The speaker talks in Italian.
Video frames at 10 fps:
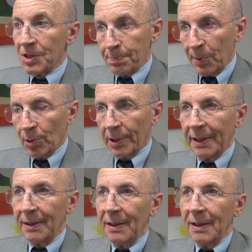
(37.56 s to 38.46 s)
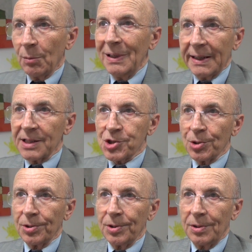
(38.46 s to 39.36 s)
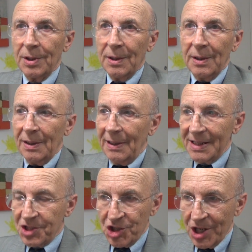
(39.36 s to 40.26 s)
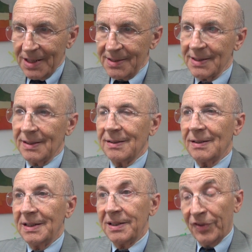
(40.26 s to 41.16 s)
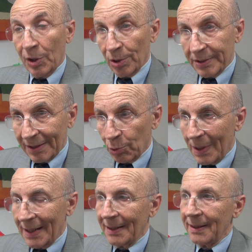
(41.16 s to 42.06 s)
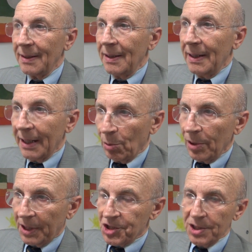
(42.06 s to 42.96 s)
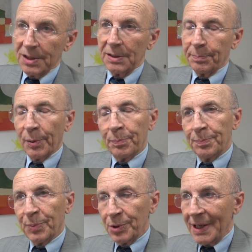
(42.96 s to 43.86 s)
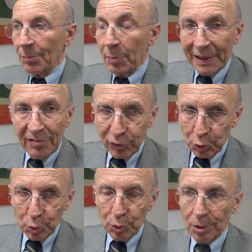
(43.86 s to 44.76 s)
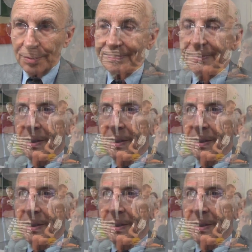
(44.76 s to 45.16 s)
esporre quelle che sono le esigenze, le difficoltà attuali e quello che ci proponiamo per il futuro.